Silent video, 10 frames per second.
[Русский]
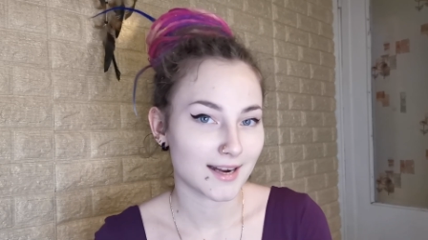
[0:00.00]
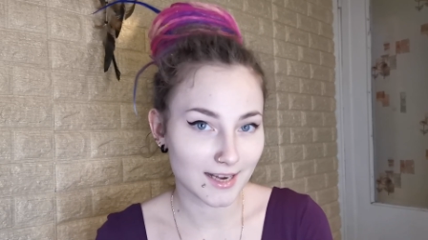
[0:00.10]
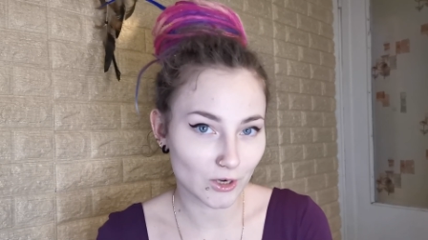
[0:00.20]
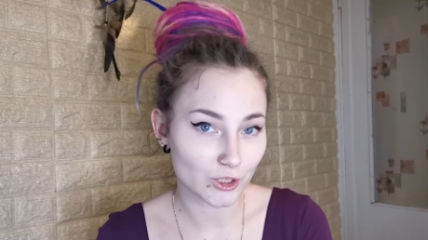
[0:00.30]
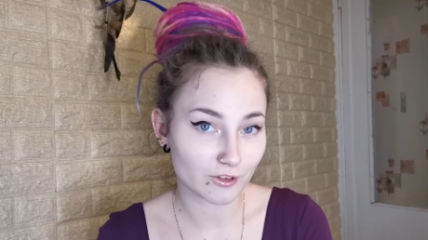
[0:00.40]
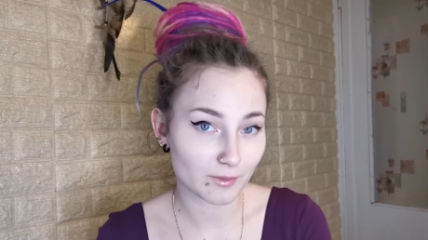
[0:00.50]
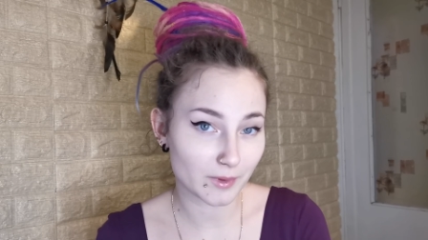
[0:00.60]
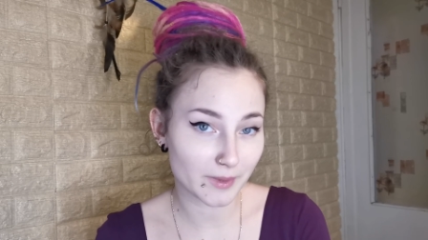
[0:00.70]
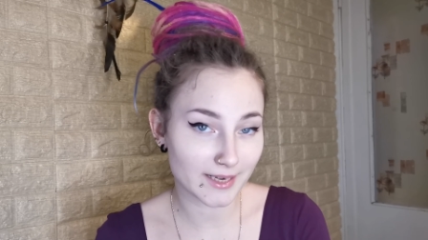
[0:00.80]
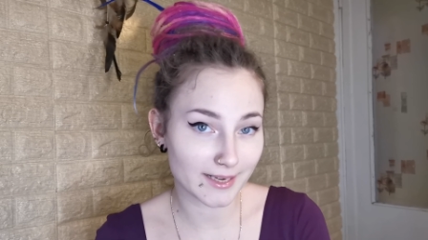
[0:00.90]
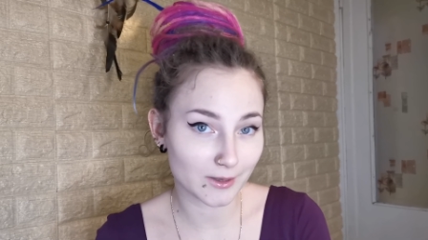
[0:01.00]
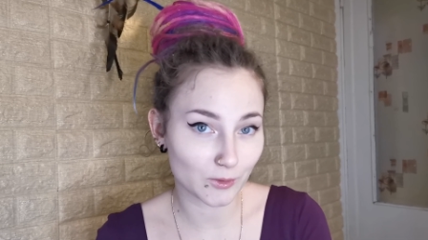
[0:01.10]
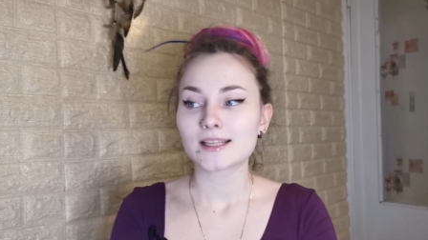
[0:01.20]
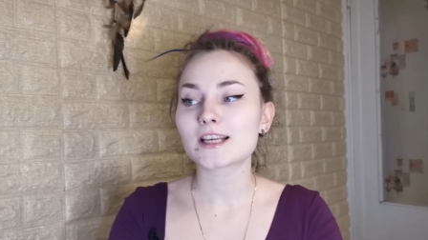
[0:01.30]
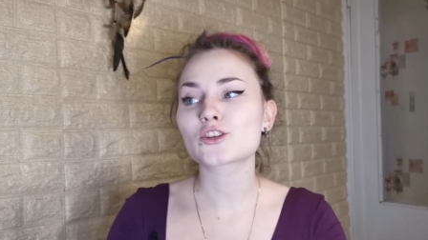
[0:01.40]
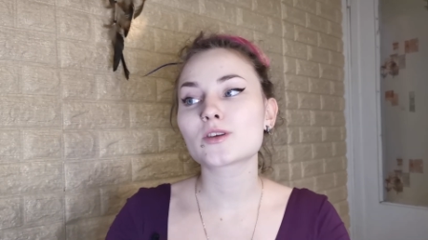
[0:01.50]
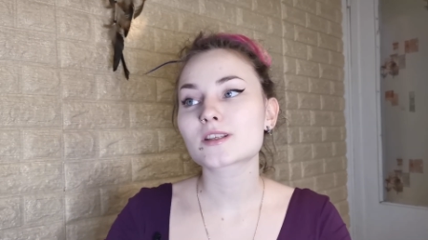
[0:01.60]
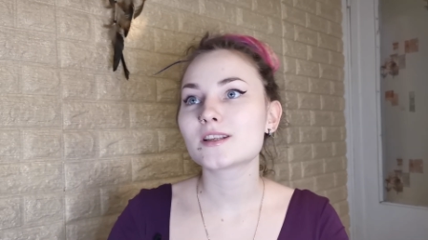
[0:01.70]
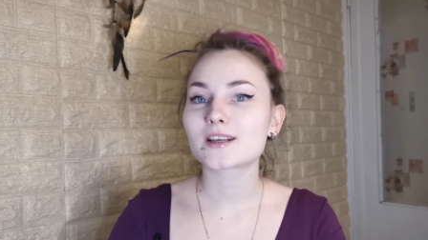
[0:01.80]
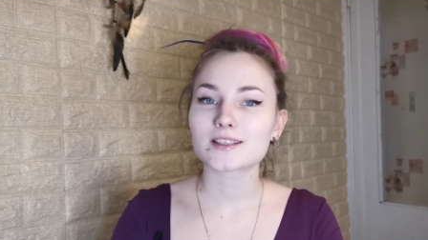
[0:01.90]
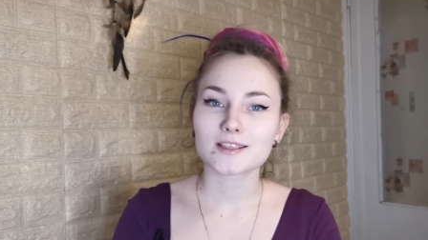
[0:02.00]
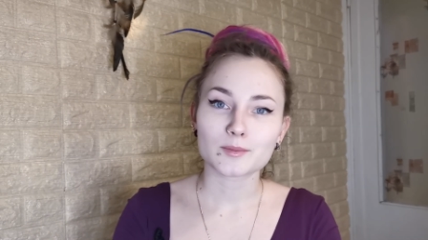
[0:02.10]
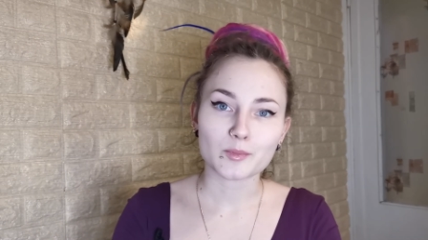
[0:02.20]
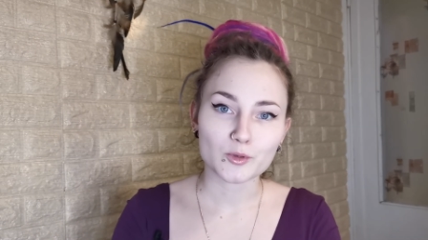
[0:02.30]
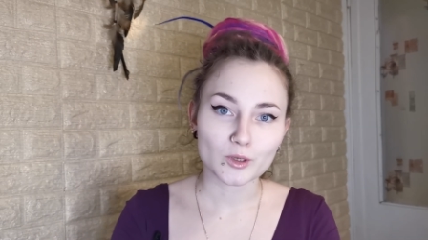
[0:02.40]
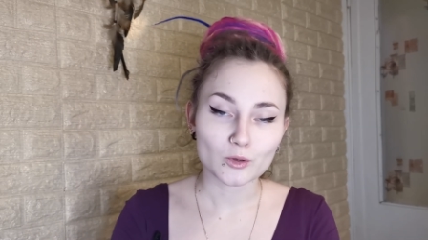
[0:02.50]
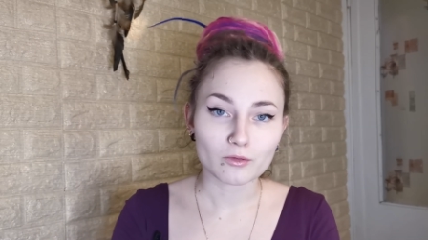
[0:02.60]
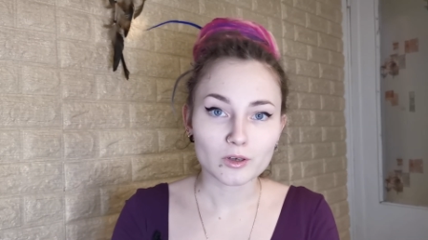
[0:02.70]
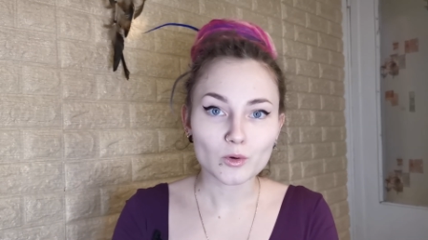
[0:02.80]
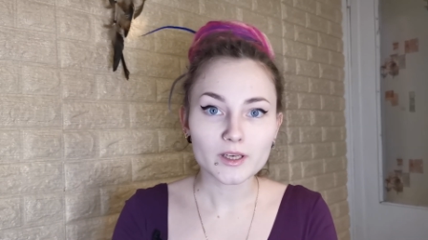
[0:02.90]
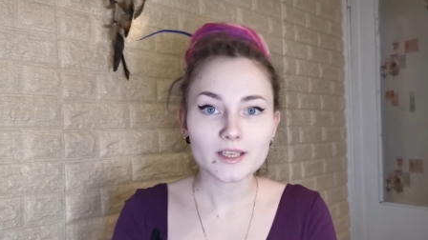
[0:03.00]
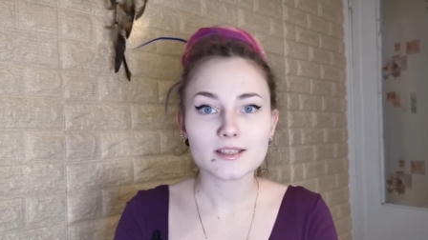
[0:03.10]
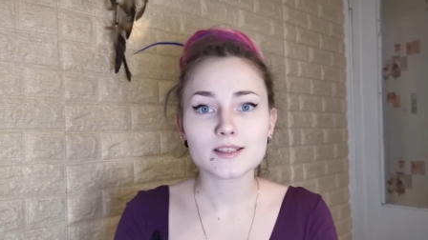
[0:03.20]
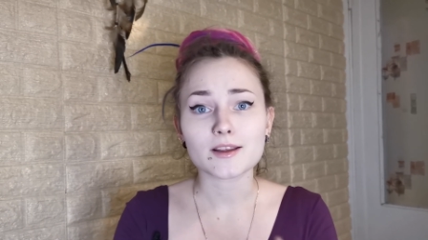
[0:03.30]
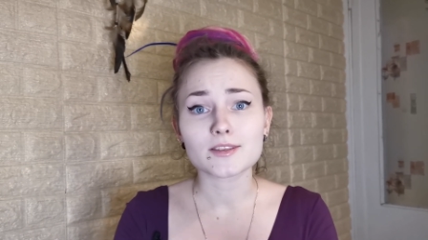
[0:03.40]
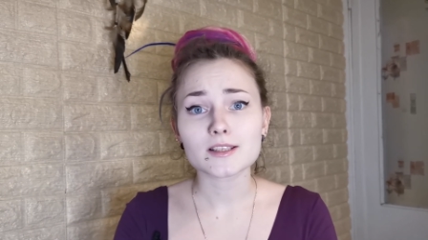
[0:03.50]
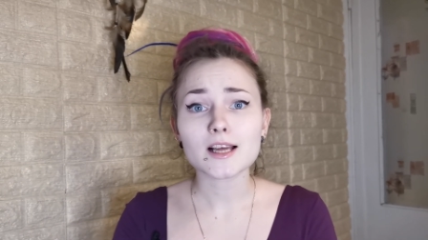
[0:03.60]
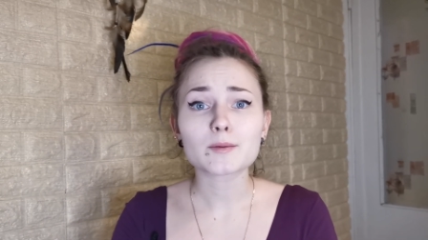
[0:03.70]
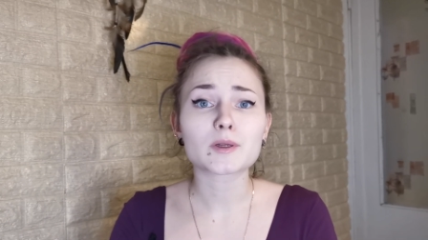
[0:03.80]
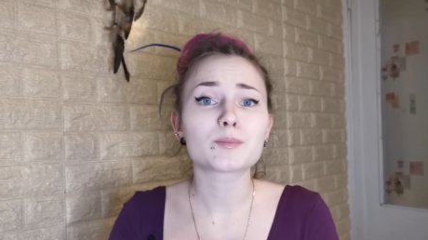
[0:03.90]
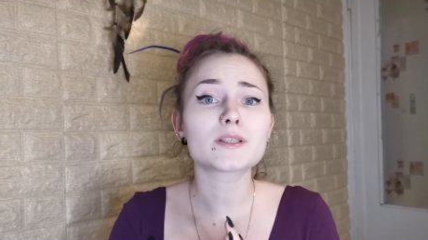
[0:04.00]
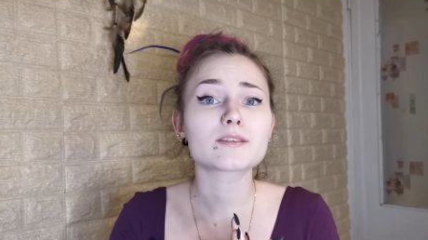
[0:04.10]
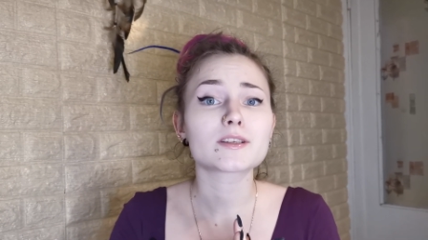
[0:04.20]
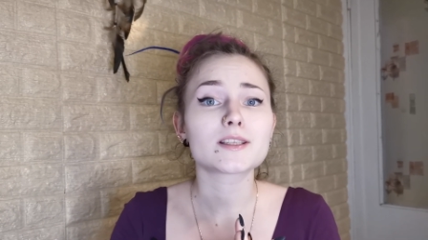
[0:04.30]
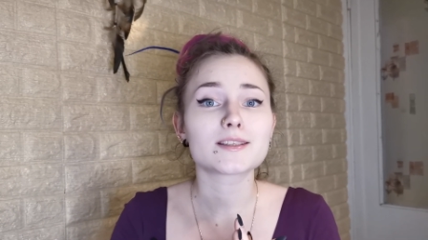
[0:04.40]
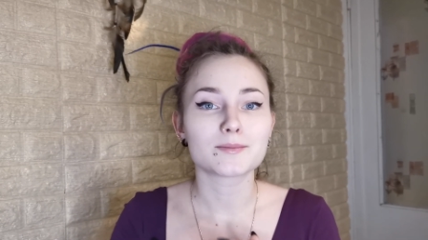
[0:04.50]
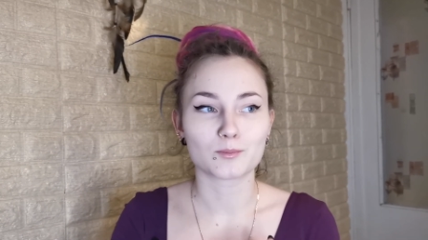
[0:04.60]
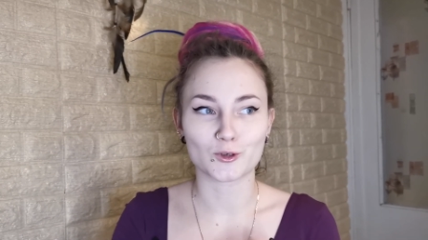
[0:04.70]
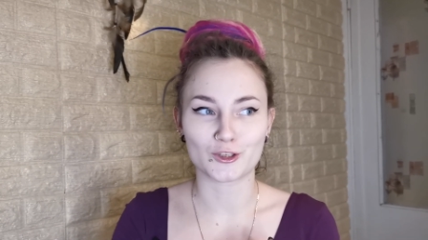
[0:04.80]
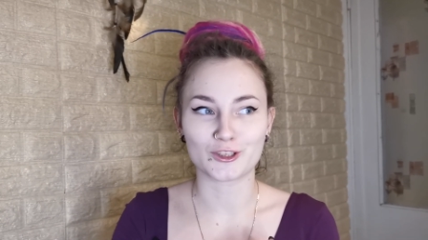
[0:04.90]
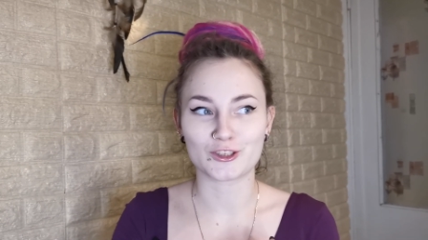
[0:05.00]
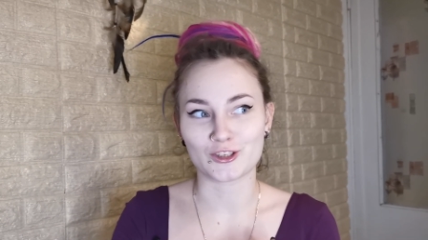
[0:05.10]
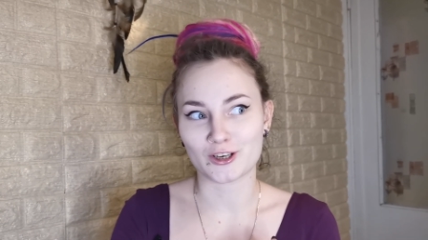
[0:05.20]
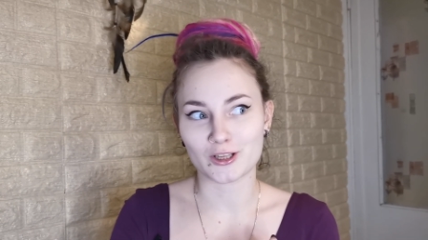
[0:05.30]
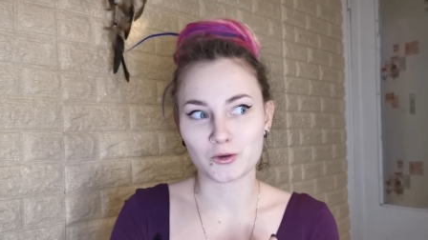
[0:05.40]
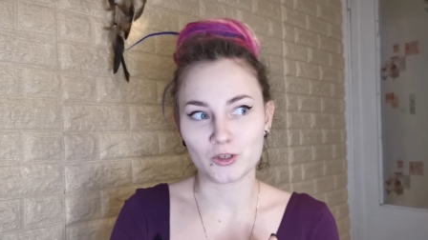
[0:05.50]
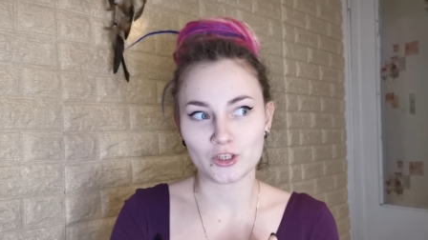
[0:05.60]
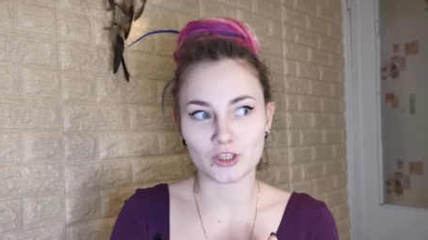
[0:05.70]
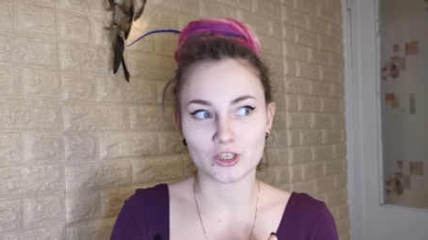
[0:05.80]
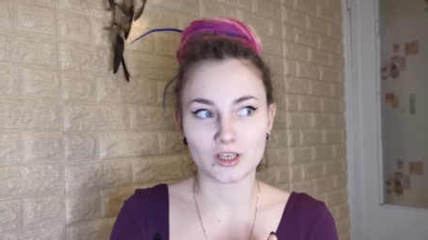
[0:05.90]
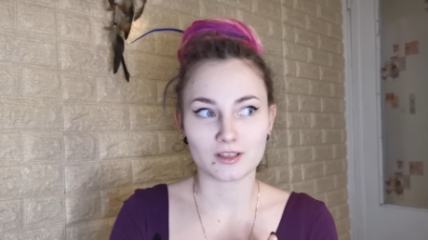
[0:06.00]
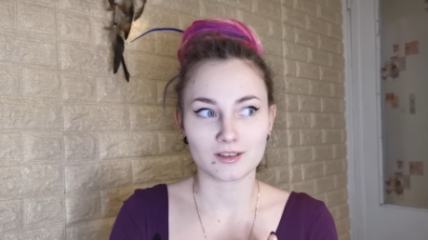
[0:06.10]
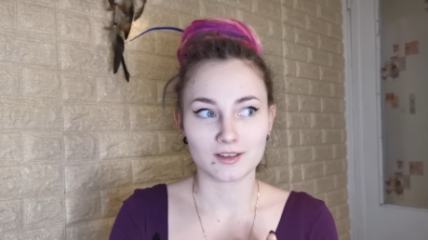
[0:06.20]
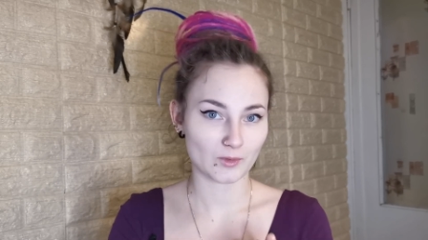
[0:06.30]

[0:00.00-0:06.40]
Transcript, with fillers: Хорошего помаленьку. Так что, если не хотите пропустить новые ролики, ставьте лайк, подписывайтесь. Можете даже на колокольчик нажать.